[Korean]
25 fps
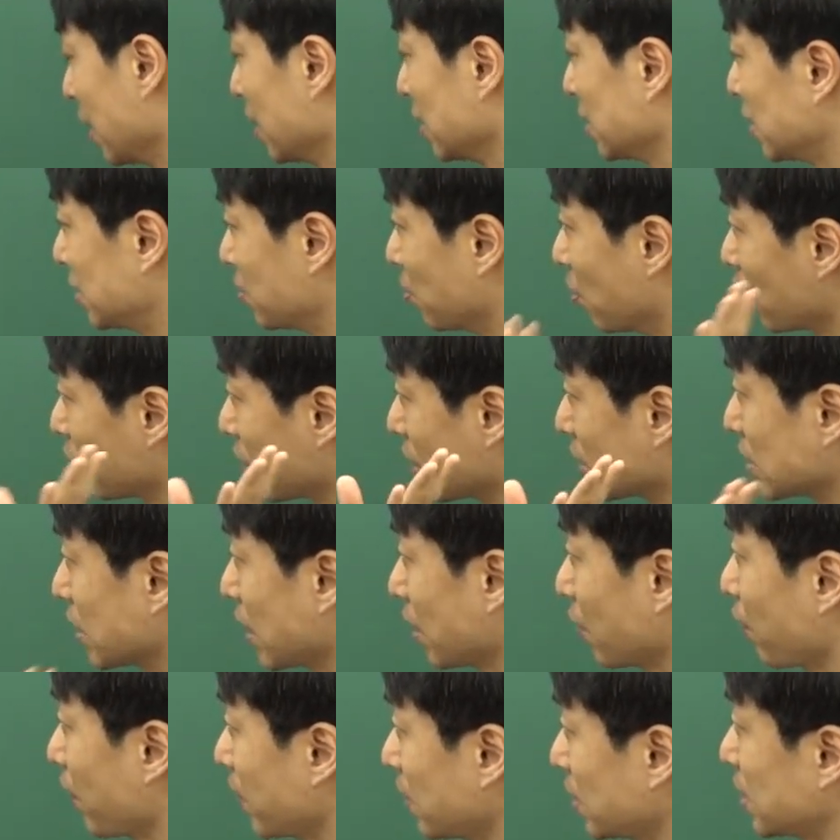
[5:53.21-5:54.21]
smoking
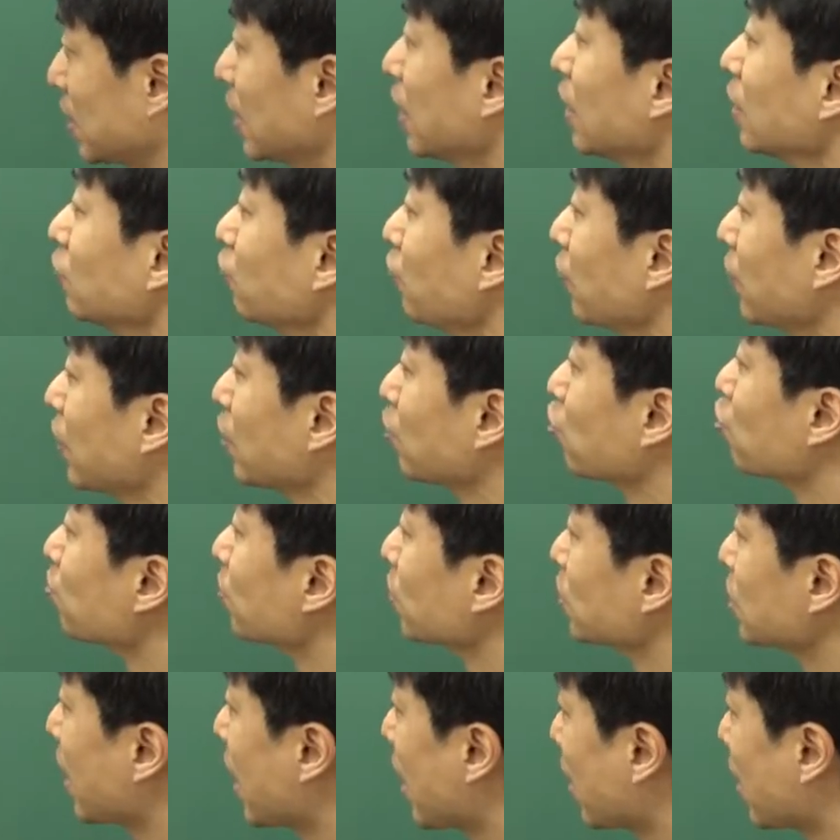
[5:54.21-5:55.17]
cigarettes, drinking too much